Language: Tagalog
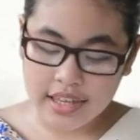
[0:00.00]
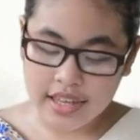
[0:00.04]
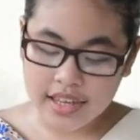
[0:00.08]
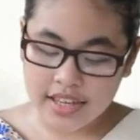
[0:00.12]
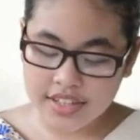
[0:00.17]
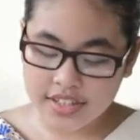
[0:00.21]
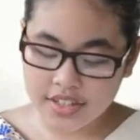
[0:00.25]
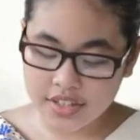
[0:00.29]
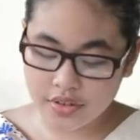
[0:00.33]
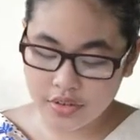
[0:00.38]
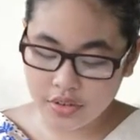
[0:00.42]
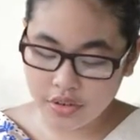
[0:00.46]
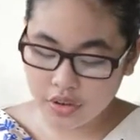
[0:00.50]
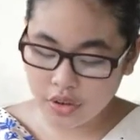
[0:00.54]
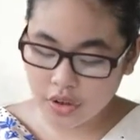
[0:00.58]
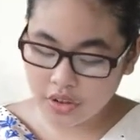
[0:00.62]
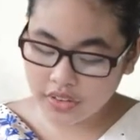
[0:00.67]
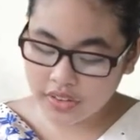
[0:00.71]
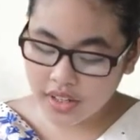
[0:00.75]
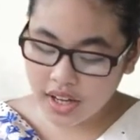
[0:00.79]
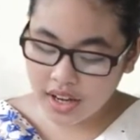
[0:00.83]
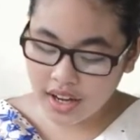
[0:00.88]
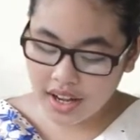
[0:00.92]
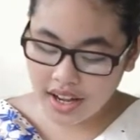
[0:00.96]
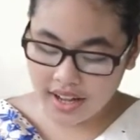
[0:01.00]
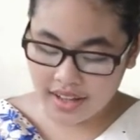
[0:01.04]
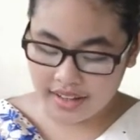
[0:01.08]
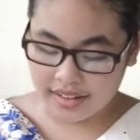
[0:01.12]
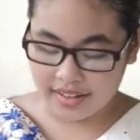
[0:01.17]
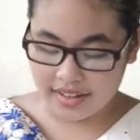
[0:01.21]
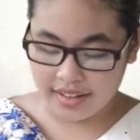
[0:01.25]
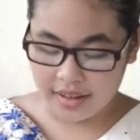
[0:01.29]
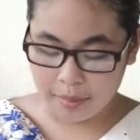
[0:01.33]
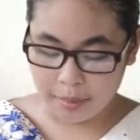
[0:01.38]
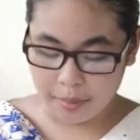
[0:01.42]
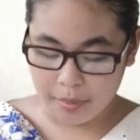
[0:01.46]
Sinunod ng hari
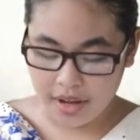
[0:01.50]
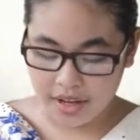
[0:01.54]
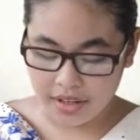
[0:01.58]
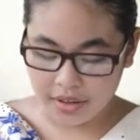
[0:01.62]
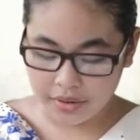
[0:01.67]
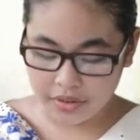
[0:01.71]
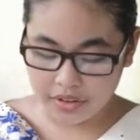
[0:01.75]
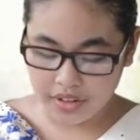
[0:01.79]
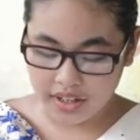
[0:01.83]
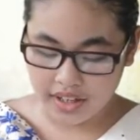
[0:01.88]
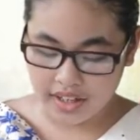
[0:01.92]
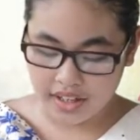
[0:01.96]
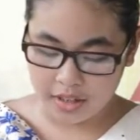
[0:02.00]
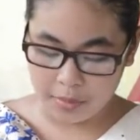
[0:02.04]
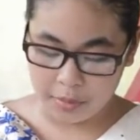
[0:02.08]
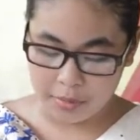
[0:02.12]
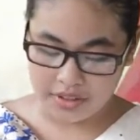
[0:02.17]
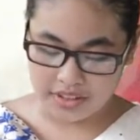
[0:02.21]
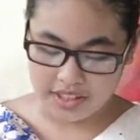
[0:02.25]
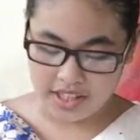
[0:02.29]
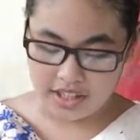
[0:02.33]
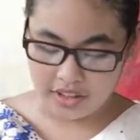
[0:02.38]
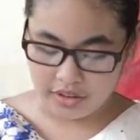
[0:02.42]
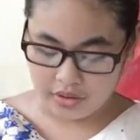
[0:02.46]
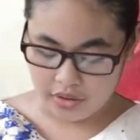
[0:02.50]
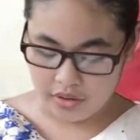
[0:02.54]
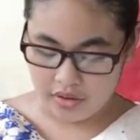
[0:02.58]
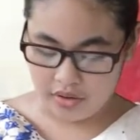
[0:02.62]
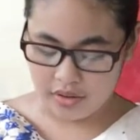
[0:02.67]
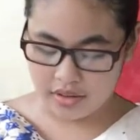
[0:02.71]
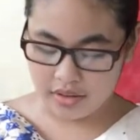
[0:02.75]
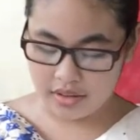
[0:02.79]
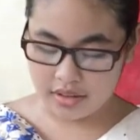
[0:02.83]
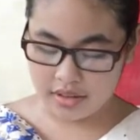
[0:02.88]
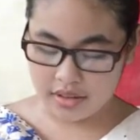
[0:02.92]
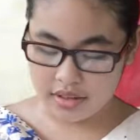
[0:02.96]
ang payo ng Enritanyo.
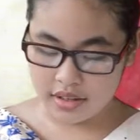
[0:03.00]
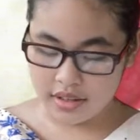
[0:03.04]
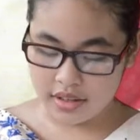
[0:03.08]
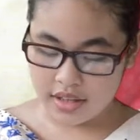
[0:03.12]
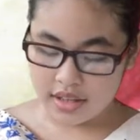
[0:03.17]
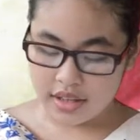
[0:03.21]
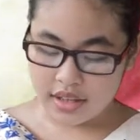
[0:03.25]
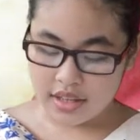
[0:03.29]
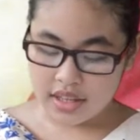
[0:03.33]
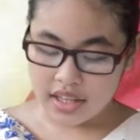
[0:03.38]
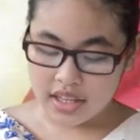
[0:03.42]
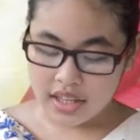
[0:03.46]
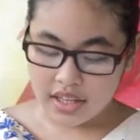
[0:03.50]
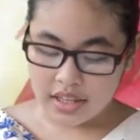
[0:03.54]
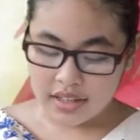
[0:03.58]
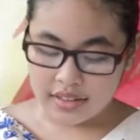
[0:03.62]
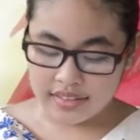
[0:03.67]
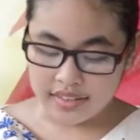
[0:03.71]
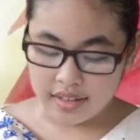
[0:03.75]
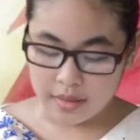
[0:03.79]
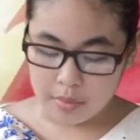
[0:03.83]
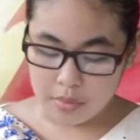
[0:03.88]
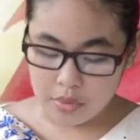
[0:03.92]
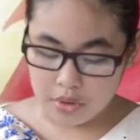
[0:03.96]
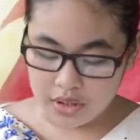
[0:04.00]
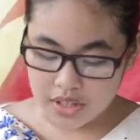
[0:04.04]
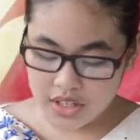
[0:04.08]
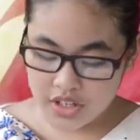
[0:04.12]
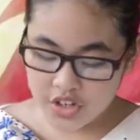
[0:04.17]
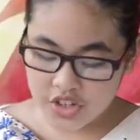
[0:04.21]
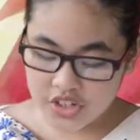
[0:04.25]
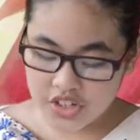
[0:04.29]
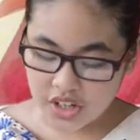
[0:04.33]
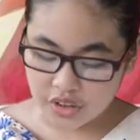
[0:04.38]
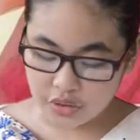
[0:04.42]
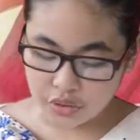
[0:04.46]
Nang muli
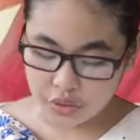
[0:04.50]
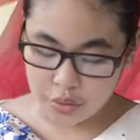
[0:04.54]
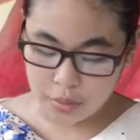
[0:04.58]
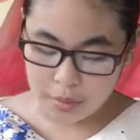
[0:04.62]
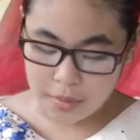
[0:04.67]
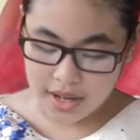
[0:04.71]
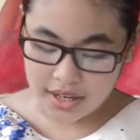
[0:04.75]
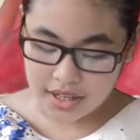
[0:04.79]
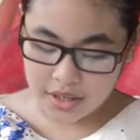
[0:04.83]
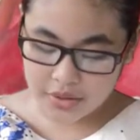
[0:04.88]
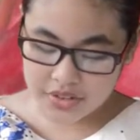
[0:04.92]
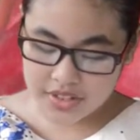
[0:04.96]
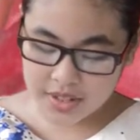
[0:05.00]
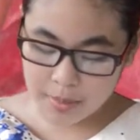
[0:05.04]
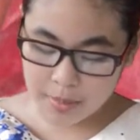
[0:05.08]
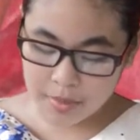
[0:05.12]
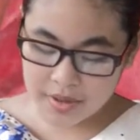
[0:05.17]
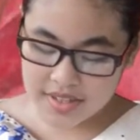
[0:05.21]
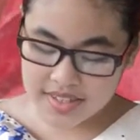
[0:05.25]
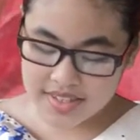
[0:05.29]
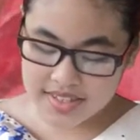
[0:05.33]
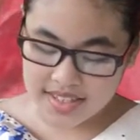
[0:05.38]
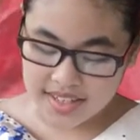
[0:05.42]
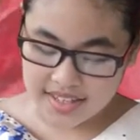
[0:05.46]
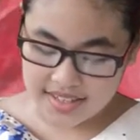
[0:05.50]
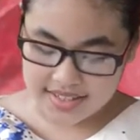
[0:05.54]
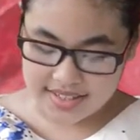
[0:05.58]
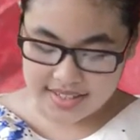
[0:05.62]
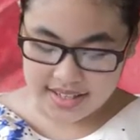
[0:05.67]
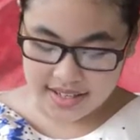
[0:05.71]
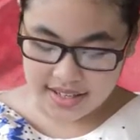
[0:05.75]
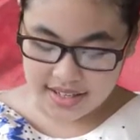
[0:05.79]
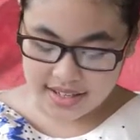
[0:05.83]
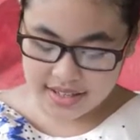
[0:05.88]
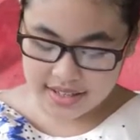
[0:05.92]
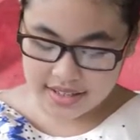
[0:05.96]
siyang dumalaw sa
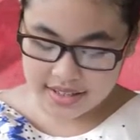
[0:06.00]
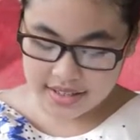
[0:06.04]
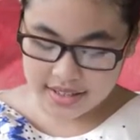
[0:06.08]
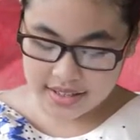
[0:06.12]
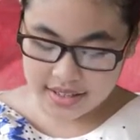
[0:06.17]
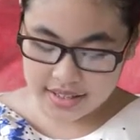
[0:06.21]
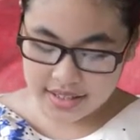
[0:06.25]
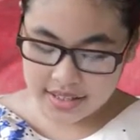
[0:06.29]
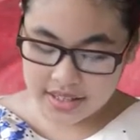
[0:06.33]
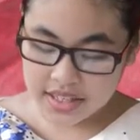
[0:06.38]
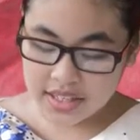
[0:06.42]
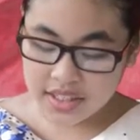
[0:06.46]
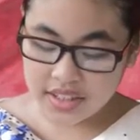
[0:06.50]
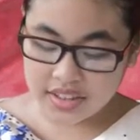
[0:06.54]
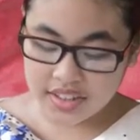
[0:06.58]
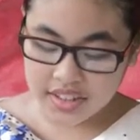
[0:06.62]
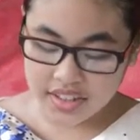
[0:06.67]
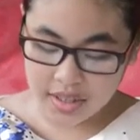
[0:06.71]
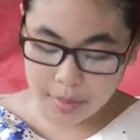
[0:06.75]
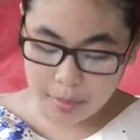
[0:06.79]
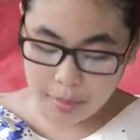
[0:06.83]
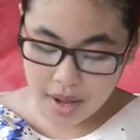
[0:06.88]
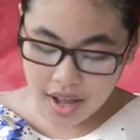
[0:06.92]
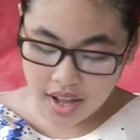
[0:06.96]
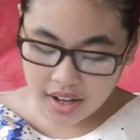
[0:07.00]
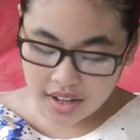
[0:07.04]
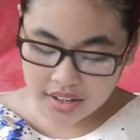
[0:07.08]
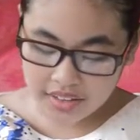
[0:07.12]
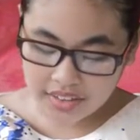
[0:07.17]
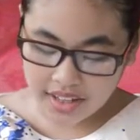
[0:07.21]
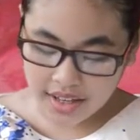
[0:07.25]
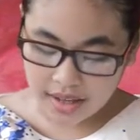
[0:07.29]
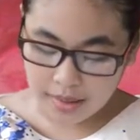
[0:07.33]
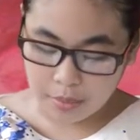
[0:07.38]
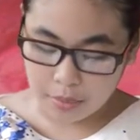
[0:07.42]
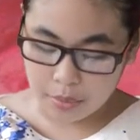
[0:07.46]
prinsesa, tinapakan
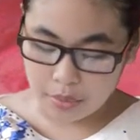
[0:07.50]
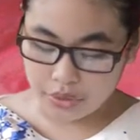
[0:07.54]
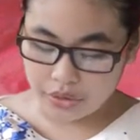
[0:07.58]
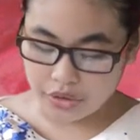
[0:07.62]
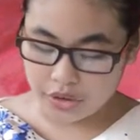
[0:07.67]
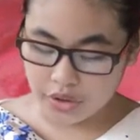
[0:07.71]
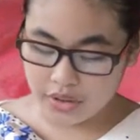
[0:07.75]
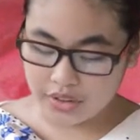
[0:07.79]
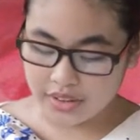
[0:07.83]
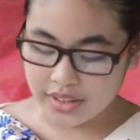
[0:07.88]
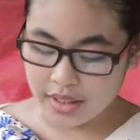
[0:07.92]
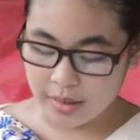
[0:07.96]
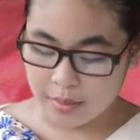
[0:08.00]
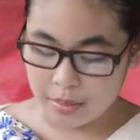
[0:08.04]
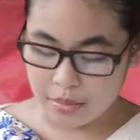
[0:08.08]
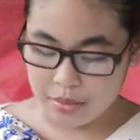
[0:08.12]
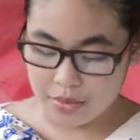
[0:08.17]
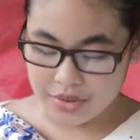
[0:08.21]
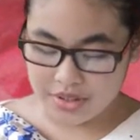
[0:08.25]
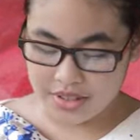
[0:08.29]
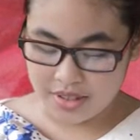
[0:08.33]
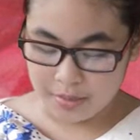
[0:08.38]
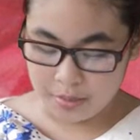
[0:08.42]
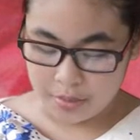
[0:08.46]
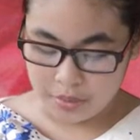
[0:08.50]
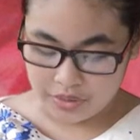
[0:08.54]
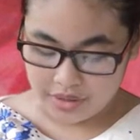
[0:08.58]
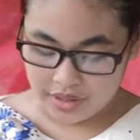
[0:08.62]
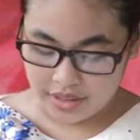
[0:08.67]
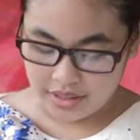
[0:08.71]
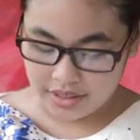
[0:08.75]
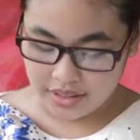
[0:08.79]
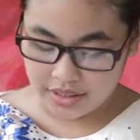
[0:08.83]
niya ang butot tapos ng puti.